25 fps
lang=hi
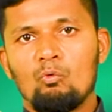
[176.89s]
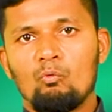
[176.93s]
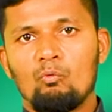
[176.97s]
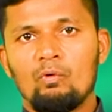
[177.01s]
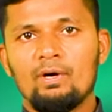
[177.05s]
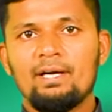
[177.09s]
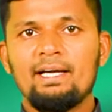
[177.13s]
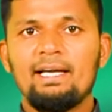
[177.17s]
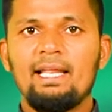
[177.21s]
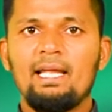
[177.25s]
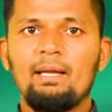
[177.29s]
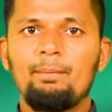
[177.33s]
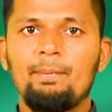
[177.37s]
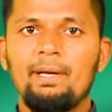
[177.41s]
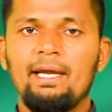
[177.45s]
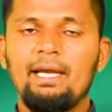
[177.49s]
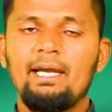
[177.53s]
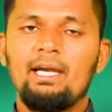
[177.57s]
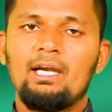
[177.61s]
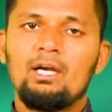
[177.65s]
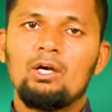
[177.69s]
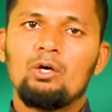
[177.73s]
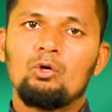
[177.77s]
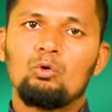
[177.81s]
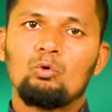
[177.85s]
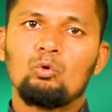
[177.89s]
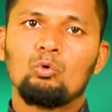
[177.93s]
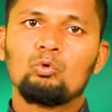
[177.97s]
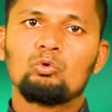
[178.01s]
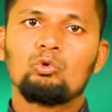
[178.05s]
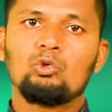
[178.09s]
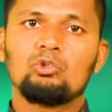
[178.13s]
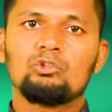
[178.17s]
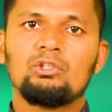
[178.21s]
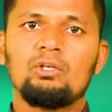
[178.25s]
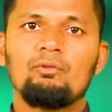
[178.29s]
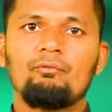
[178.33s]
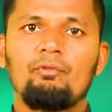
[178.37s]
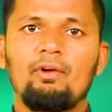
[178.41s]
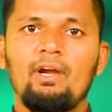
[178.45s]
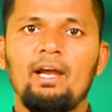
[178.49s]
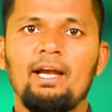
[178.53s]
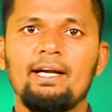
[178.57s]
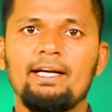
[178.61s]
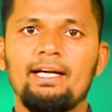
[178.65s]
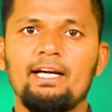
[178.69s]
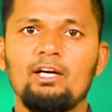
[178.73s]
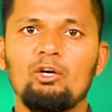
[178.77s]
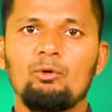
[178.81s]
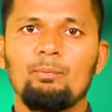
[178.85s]
वन डे में टू थाउजेंड
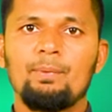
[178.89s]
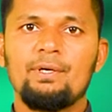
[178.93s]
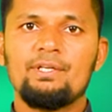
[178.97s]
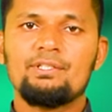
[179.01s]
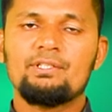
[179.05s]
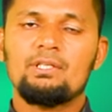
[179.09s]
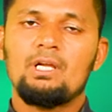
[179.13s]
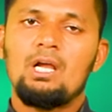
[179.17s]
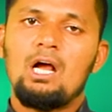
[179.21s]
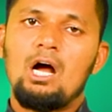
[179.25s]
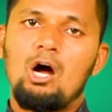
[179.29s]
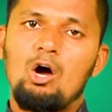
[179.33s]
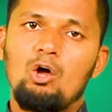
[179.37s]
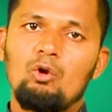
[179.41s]
फाइव हंड्रेड रुपीज़